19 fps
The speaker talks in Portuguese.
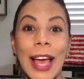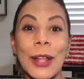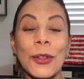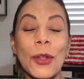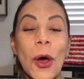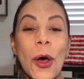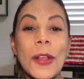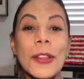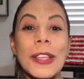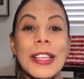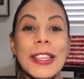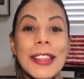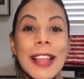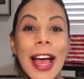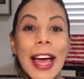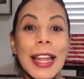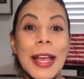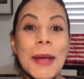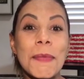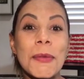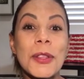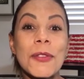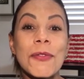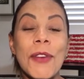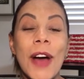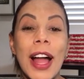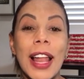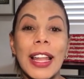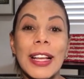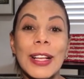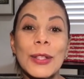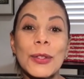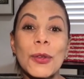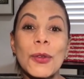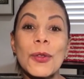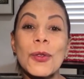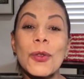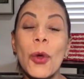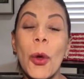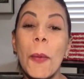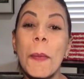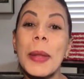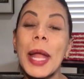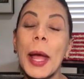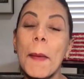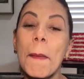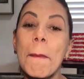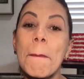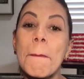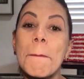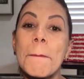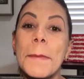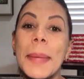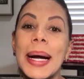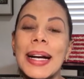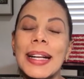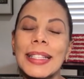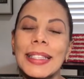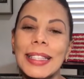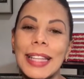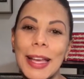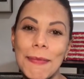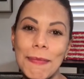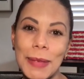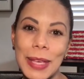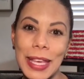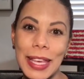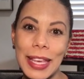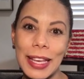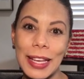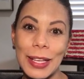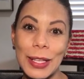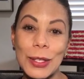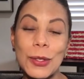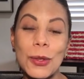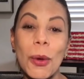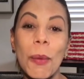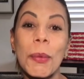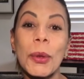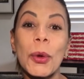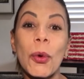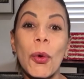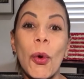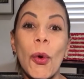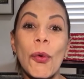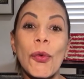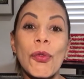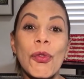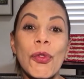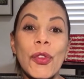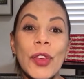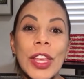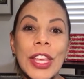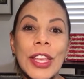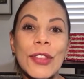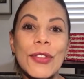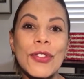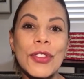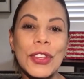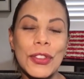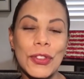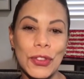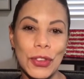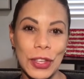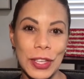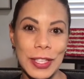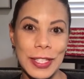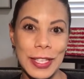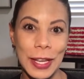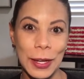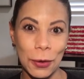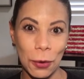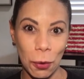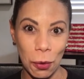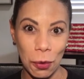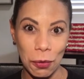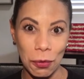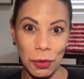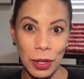Nós estaremos falando sobre a pandemia, sobre o Covid-19.